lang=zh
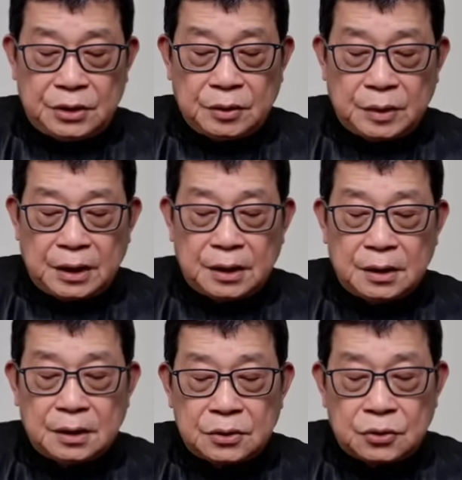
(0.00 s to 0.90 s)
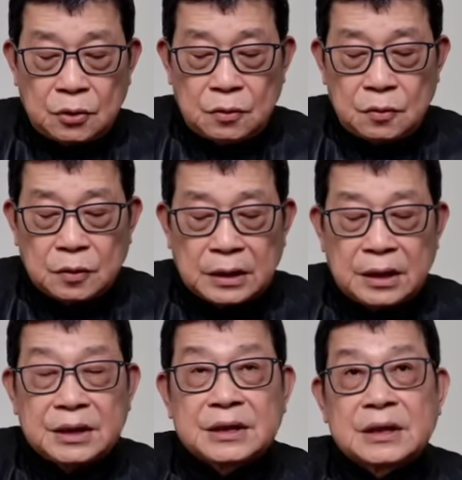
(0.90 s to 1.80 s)
因为中国的
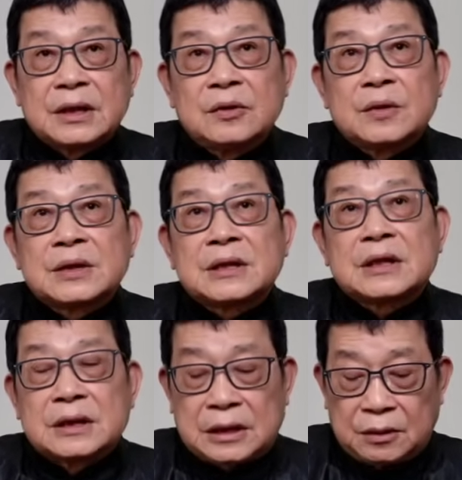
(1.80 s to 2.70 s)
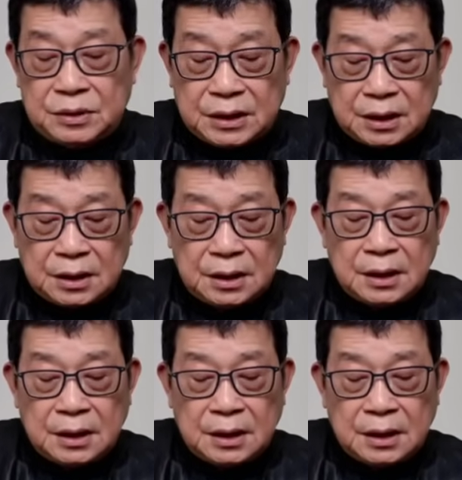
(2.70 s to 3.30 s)
遏制俄罗斯跟朝鲜